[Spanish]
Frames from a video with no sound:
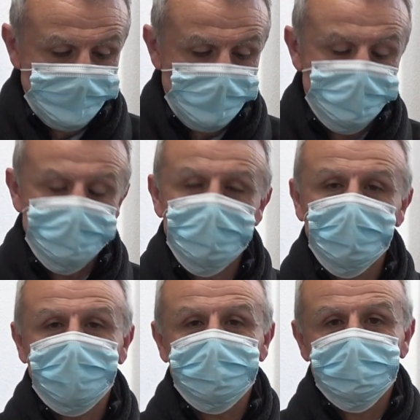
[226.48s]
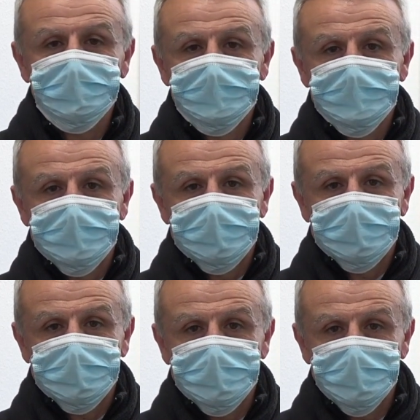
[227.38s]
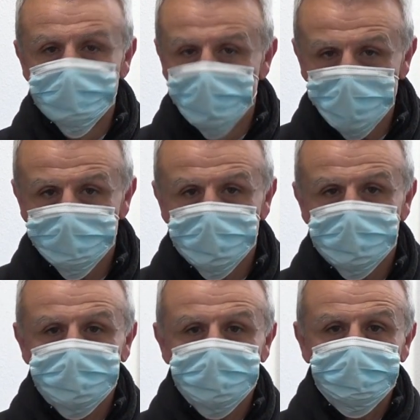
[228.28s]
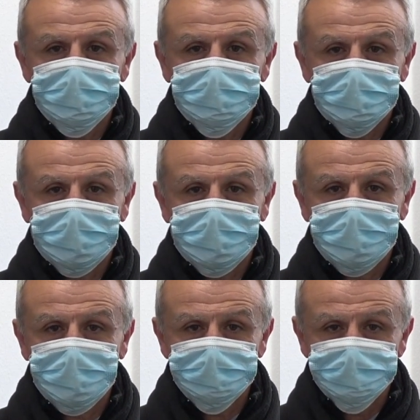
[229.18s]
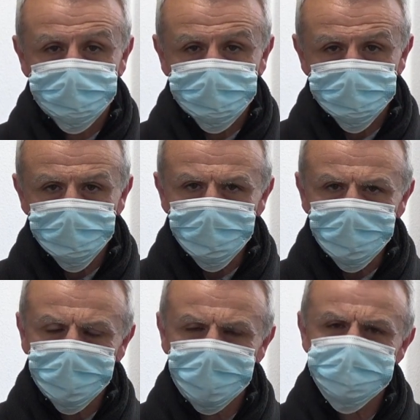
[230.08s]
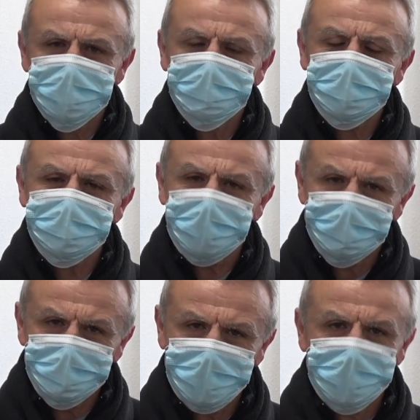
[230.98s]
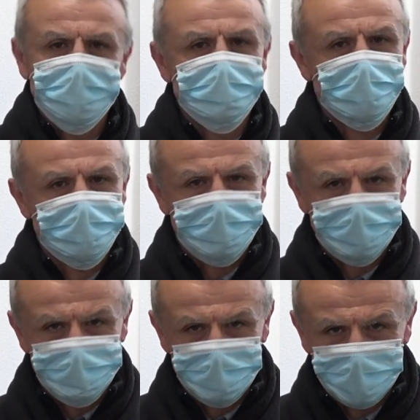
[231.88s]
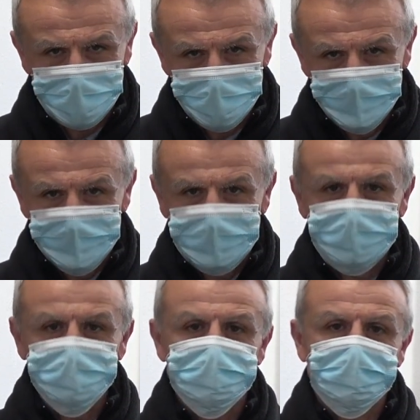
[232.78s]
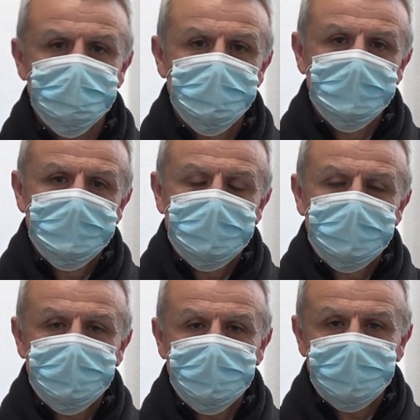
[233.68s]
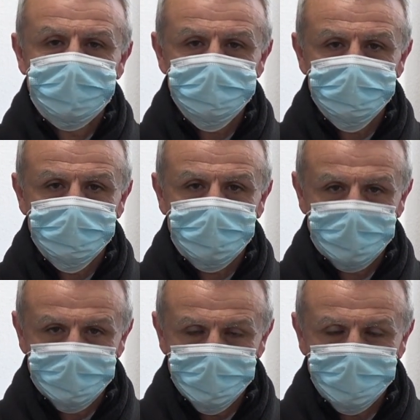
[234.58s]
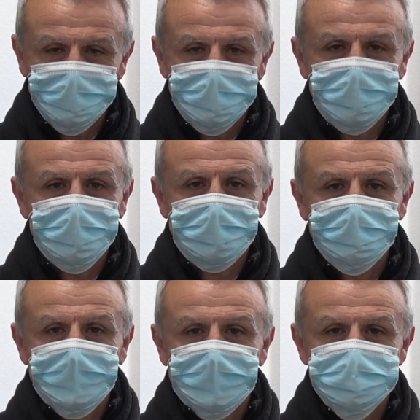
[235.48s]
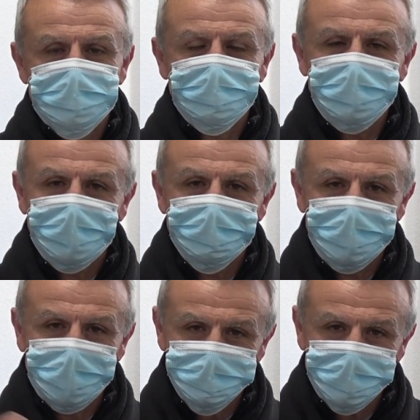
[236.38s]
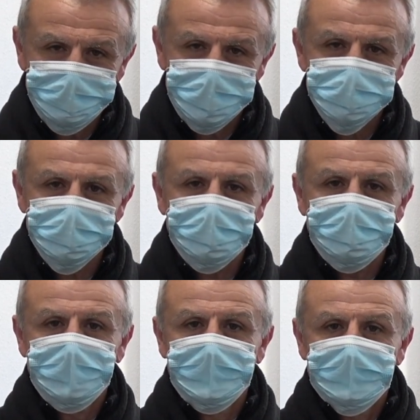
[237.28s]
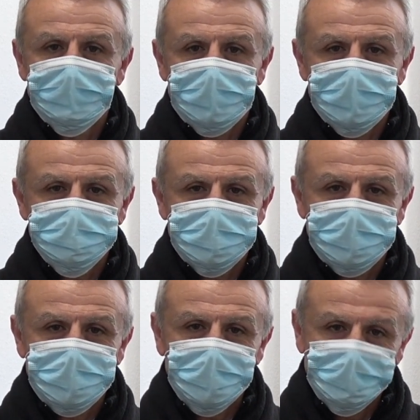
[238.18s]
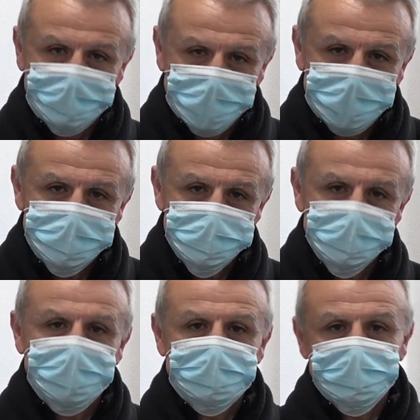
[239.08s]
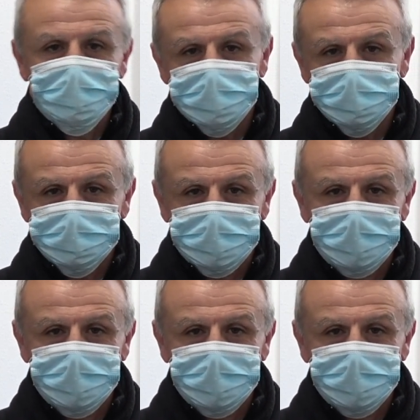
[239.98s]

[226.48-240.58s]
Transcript: En primer lugar, y muy importante, puesto que el salvar la Navidad, y ahora me referiré a esto, eh, a esto que voy a decir ahora, el salvar la Navidad, esta expresión, pues eh, ha, hecho que bueno que se